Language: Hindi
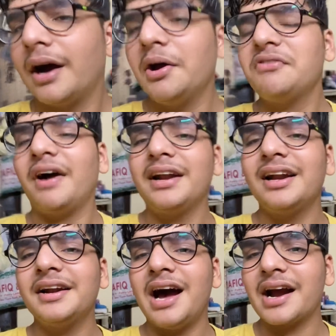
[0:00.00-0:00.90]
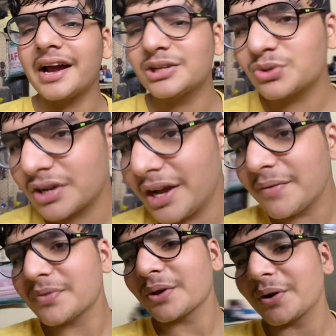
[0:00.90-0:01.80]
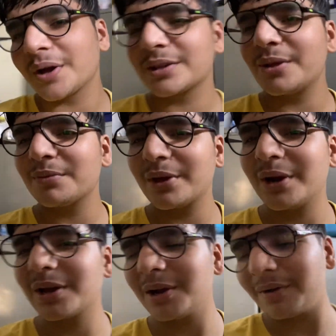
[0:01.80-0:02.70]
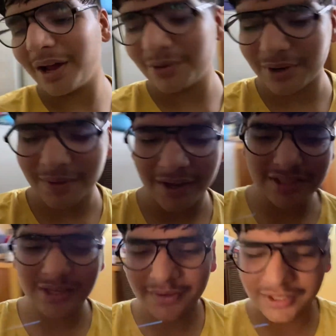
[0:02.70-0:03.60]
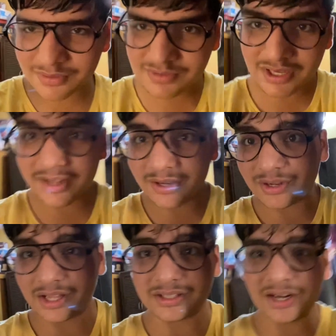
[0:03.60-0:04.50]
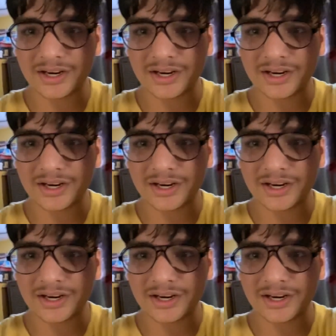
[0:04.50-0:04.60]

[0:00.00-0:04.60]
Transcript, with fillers: अभी फाइनली नहा के आ चुके हैं और एकदम गीले गीले वाल हो रहे हो ऐसा एकदम सिल्की हो जाता है ना